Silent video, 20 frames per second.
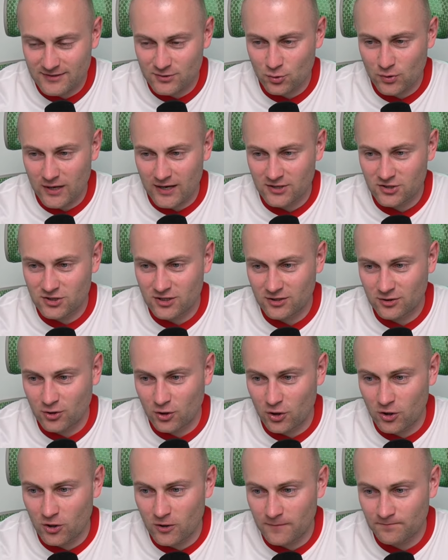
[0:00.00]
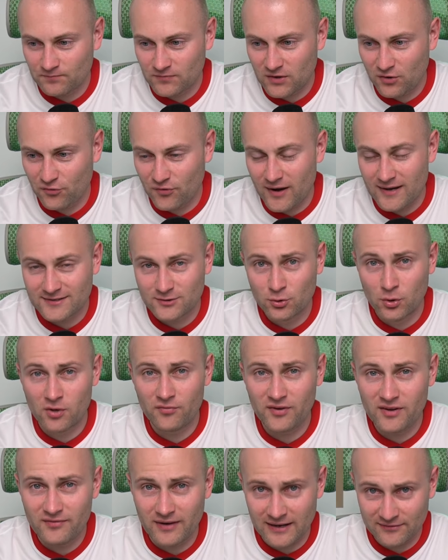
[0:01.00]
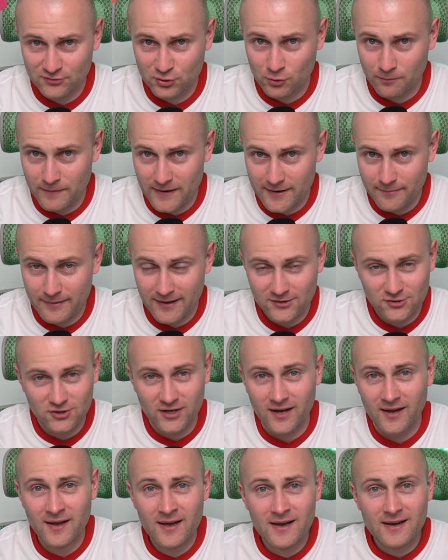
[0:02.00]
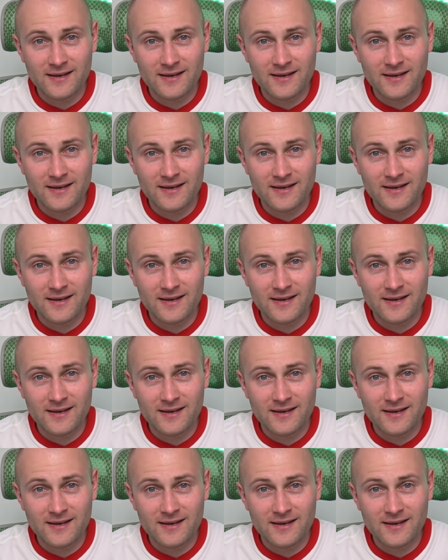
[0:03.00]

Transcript: słuchajcie, to trwa survival w Superbecie.